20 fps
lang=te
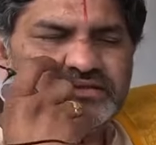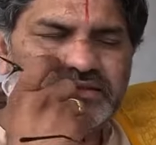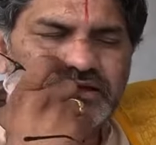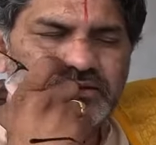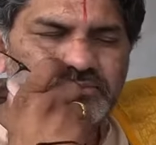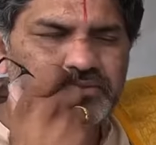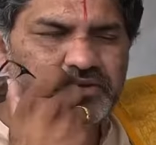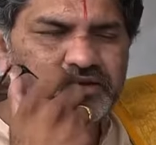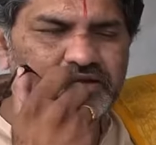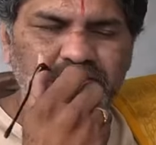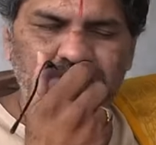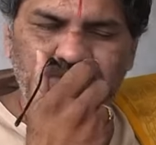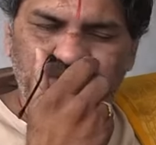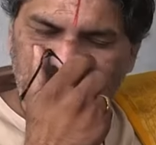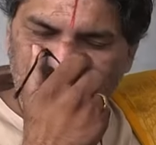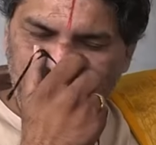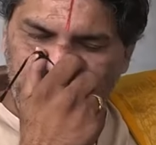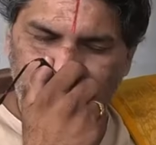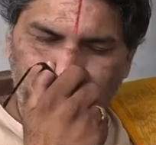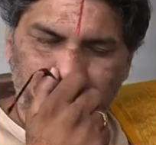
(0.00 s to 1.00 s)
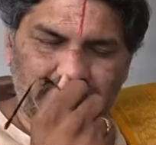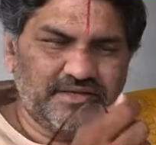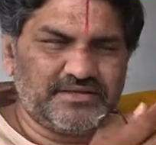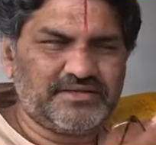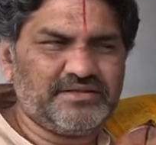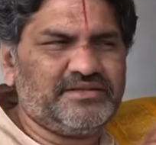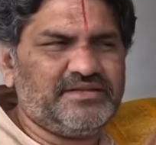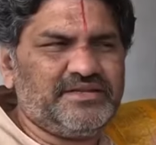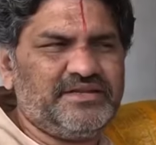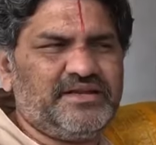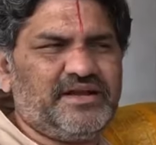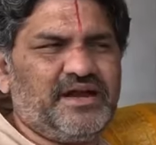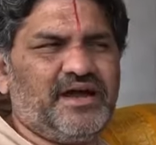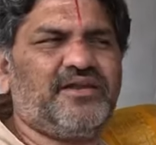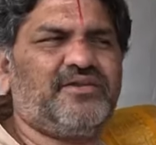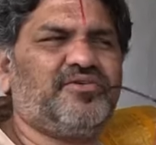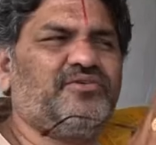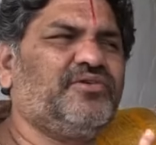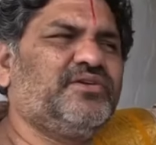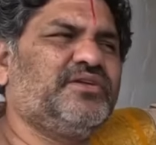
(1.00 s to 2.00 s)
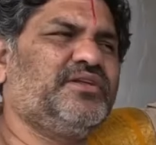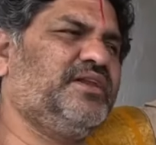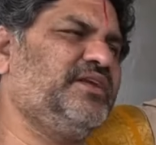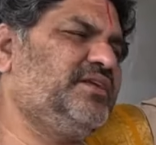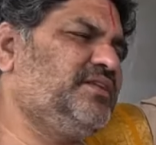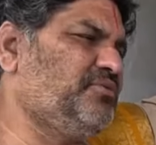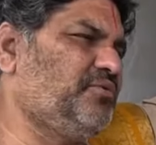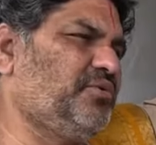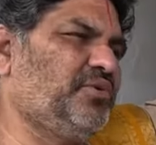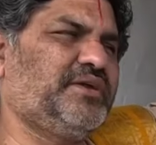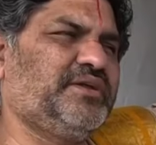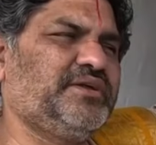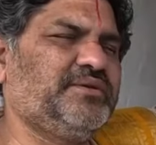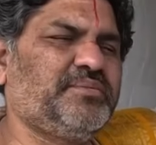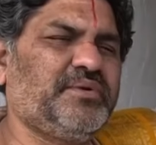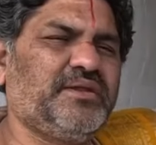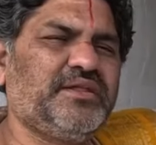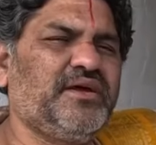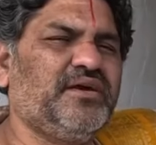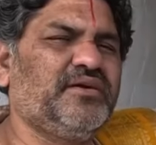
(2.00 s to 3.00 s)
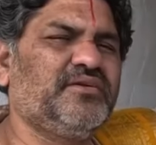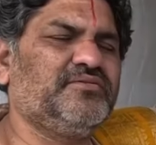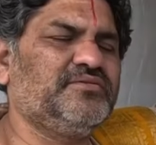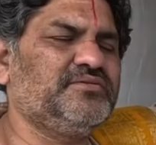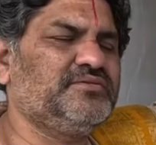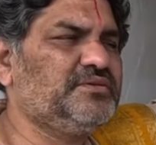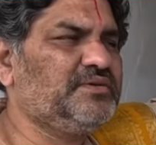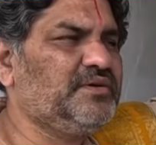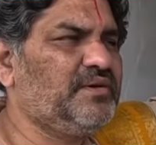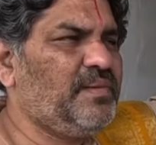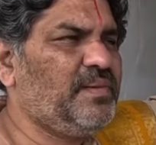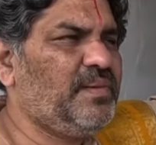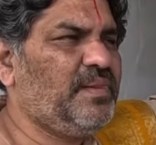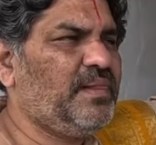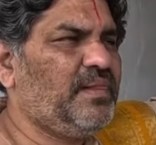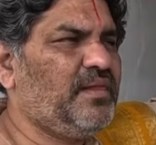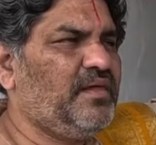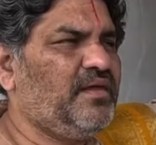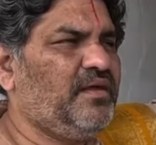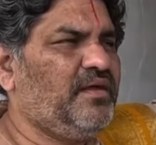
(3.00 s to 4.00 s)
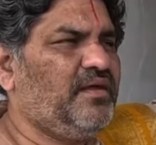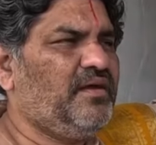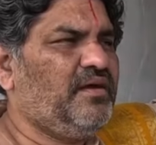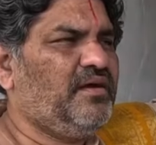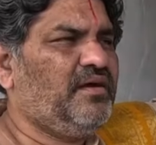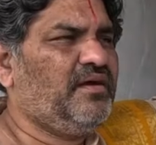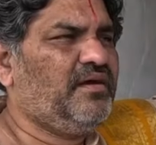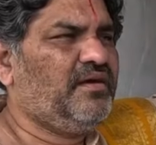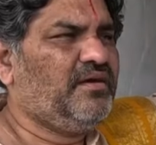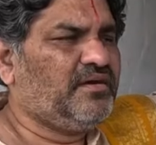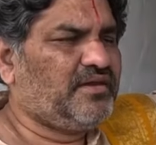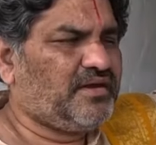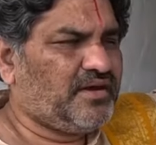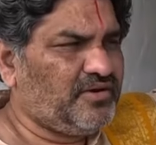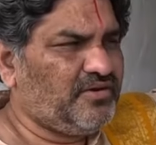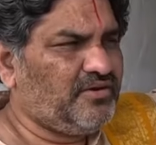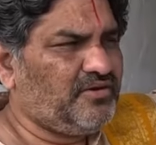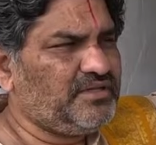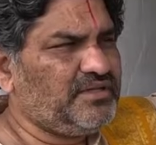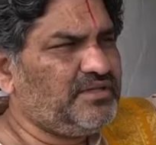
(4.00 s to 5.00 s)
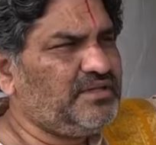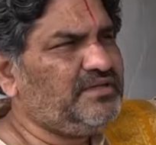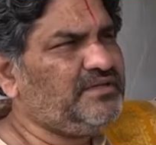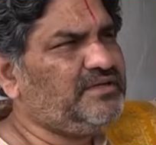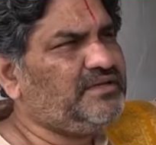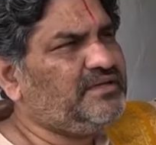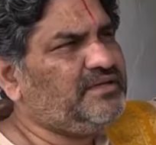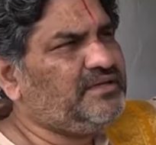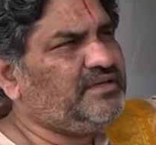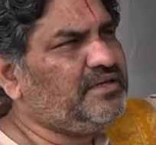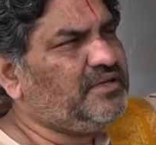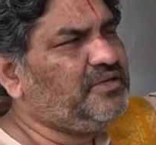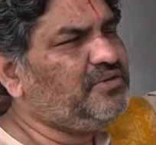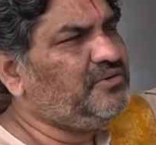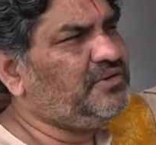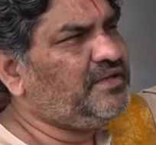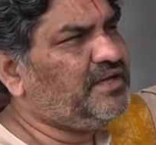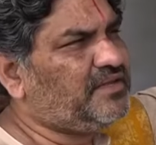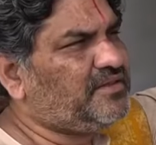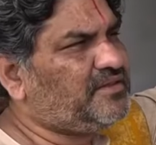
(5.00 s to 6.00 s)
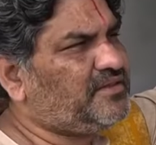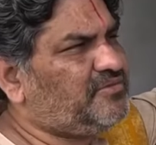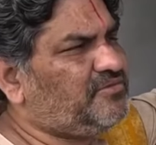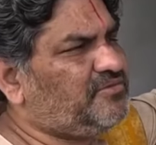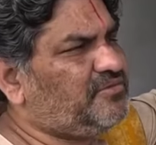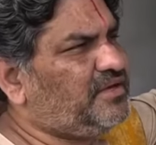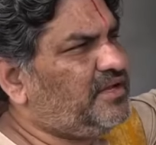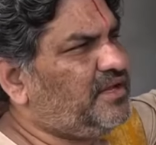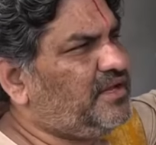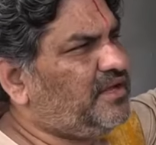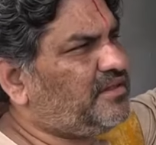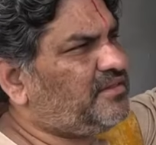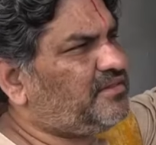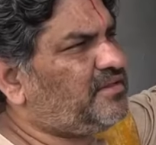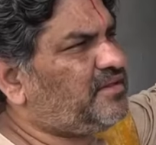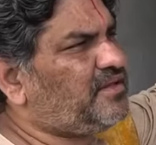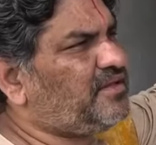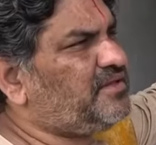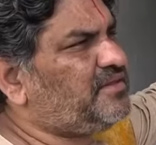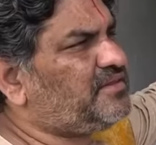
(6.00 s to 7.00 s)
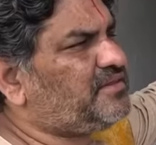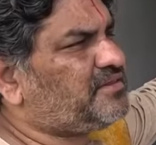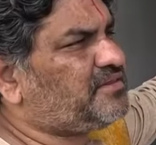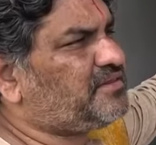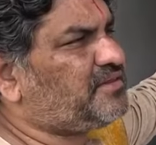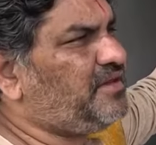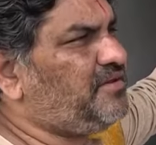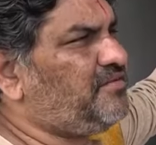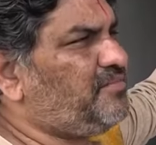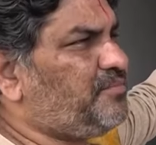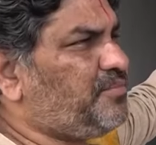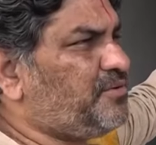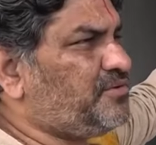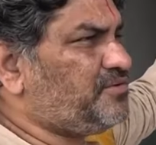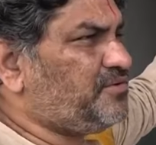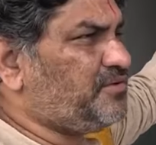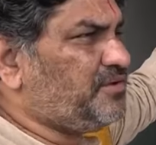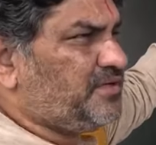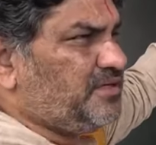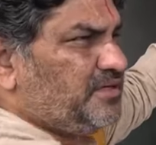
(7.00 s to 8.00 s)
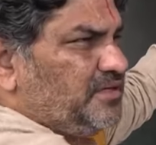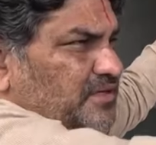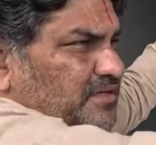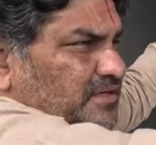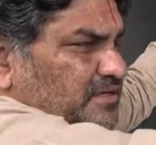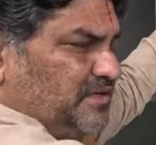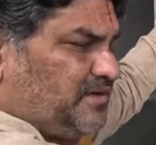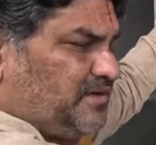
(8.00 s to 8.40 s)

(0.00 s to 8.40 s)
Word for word: ఈ తప్పు అనేది చేస్తున్నాం అసలు దీనికి ఆనకూడదు అనేది ఒకటి ప్రధానం రెండవది ఇల్లు ఎంత ఉంటే అంతకి త్రీ ఇప్పుడు చూడండి ఈ